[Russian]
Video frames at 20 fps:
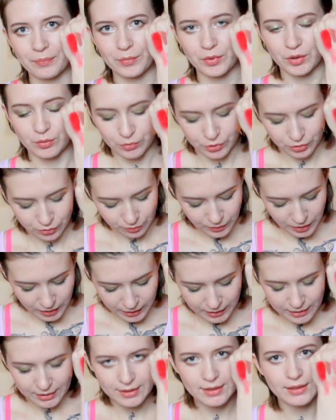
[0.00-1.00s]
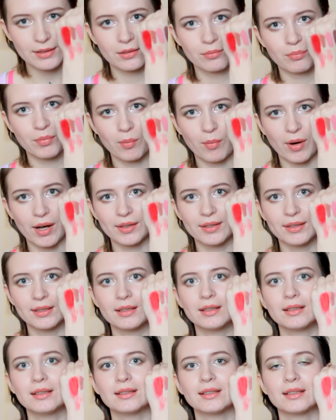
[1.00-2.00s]
Потому что у меня есть
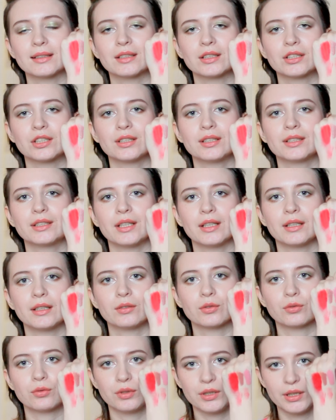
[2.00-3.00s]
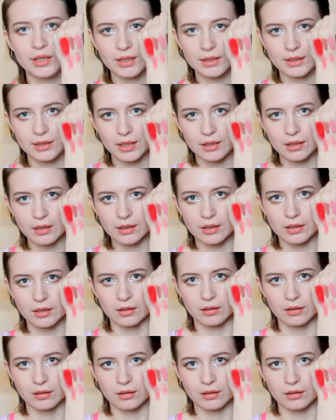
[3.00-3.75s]
помады из этой же серии на другие оттенки,